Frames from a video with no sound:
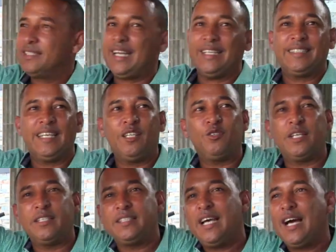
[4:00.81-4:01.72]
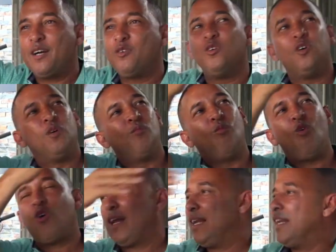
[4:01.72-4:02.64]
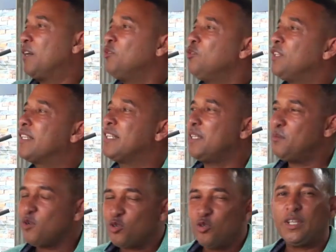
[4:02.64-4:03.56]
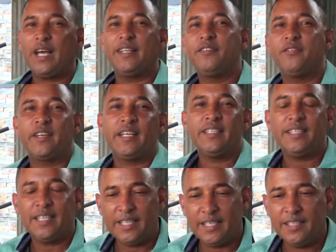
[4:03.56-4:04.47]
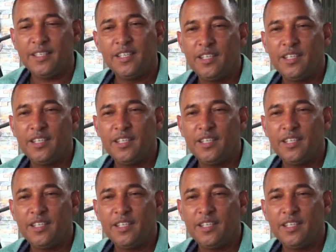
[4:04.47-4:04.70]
Salcedo-Santiago, Moca-La Laguna. Tenemos rutas en diferentes